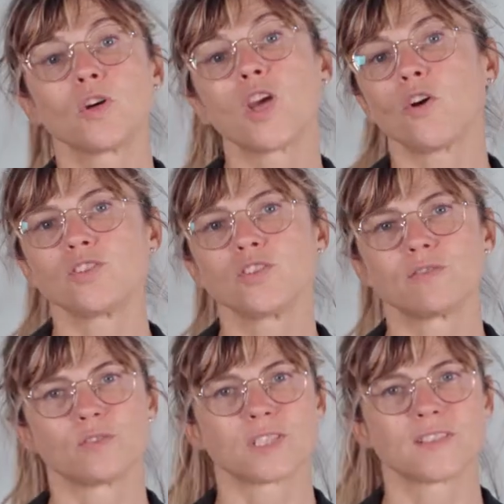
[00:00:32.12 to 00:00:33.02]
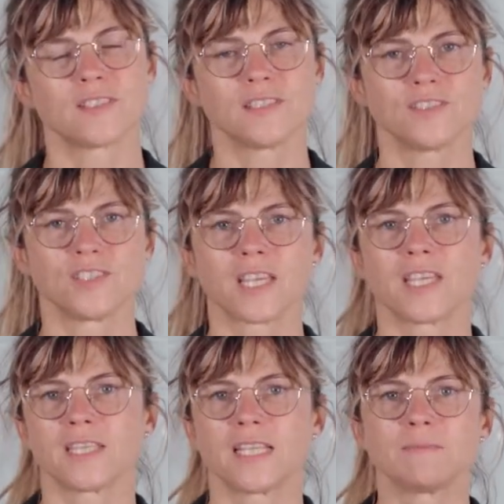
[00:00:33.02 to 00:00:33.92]
che oggi forse ci
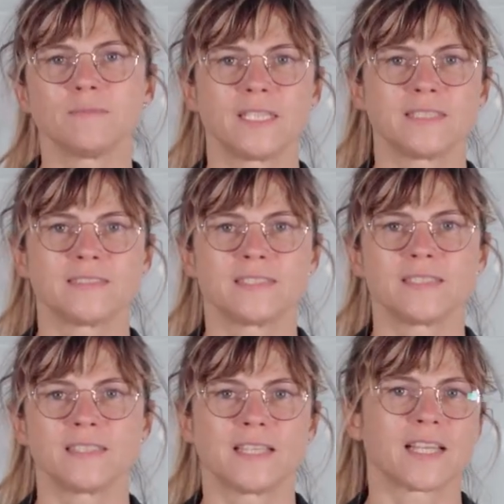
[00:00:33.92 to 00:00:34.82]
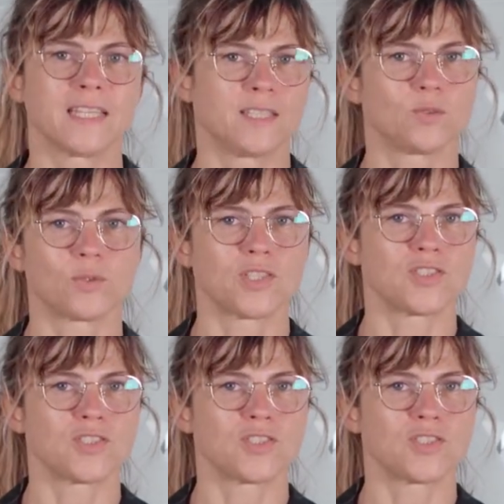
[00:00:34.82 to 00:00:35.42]
richiede l'ambiente e l'architettura in